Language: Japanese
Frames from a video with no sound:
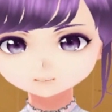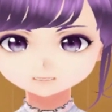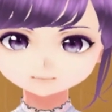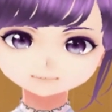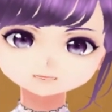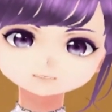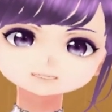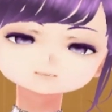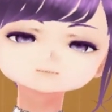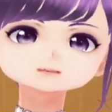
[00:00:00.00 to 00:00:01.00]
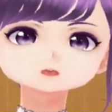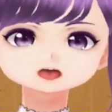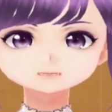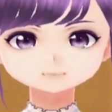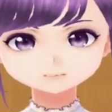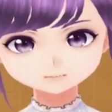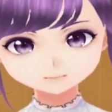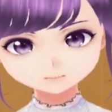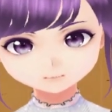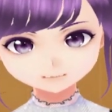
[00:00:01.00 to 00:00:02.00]
ちの旦那は、
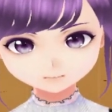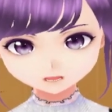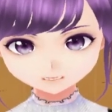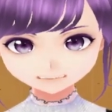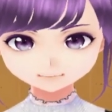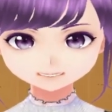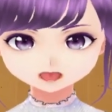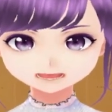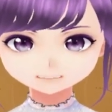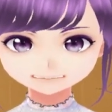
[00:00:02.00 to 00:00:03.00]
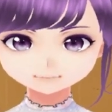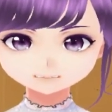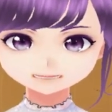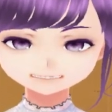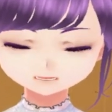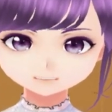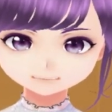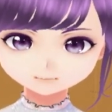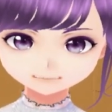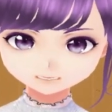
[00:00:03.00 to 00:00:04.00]
嘘みたいに元気
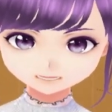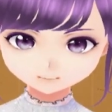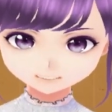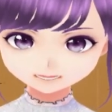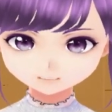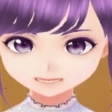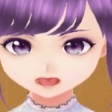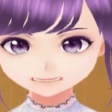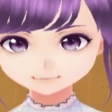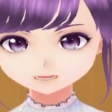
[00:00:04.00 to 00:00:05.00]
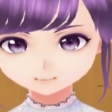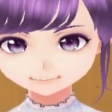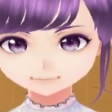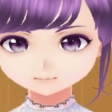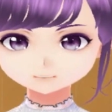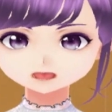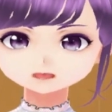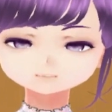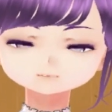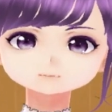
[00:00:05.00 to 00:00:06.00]
になったじゃありません
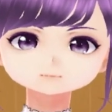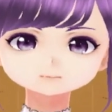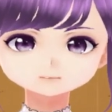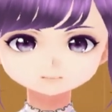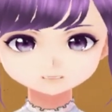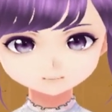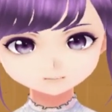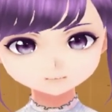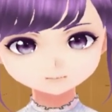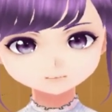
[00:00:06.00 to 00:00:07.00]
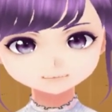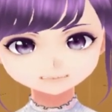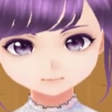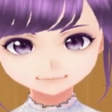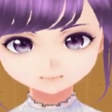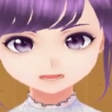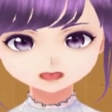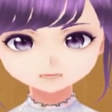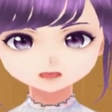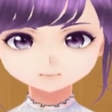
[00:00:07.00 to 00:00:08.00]
か。一か
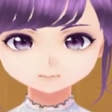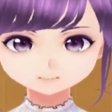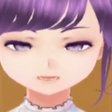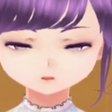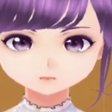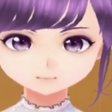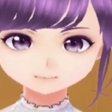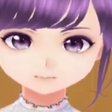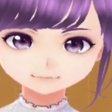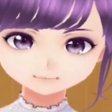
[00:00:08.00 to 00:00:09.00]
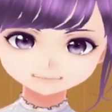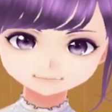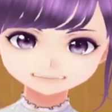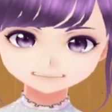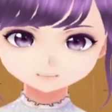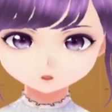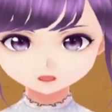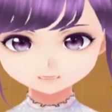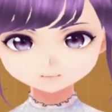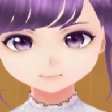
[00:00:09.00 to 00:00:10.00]
八かの賭けに成功
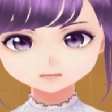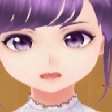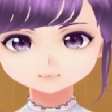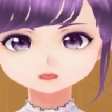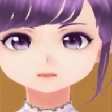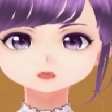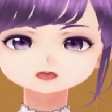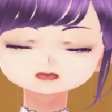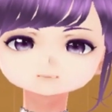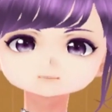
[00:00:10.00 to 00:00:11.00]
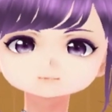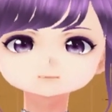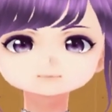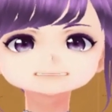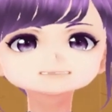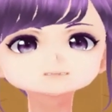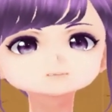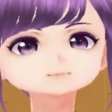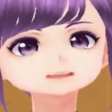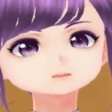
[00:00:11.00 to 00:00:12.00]
した男は、一
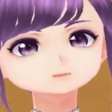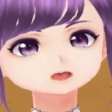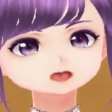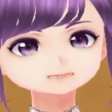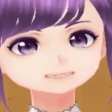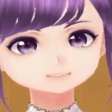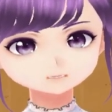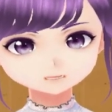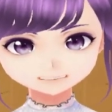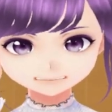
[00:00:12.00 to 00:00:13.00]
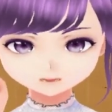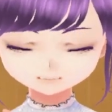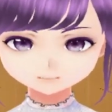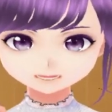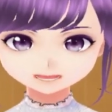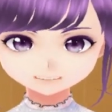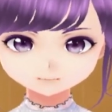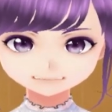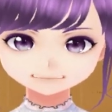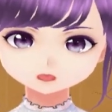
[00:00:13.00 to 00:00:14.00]
千万円という大
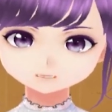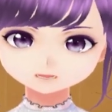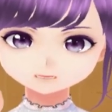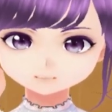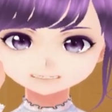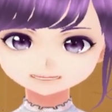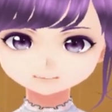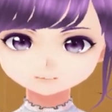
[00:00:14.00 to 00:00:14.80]
金を持って